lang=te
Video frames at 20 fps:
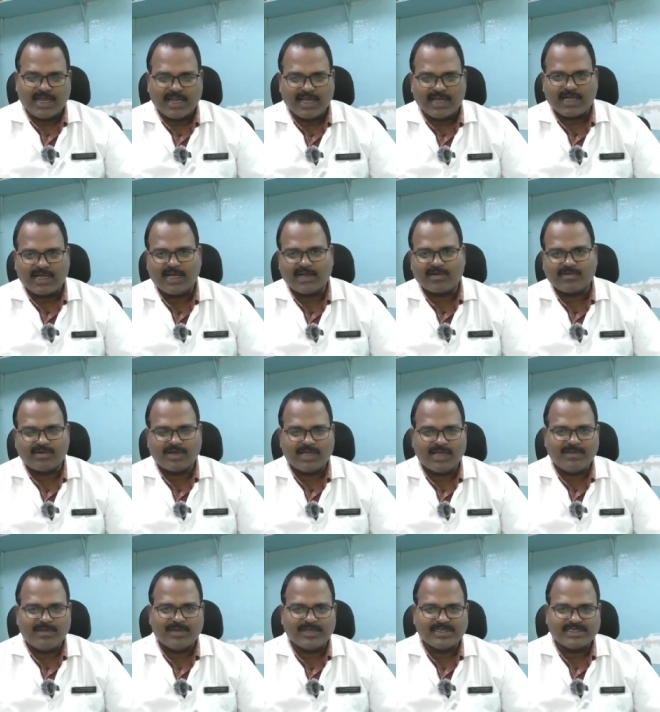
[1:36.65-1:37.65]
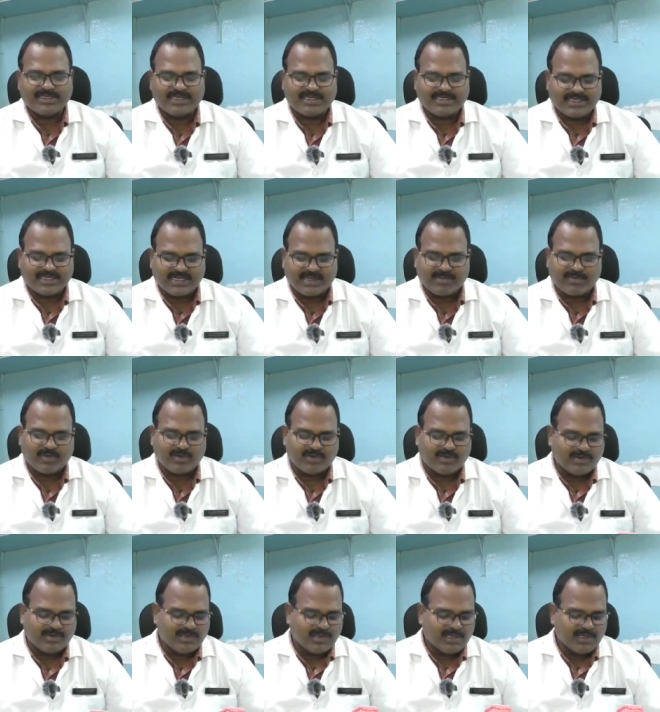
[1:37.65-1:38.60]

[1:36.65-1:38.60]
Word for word: అలా కాకుండా బ్రష్ చేసేటప్పుడు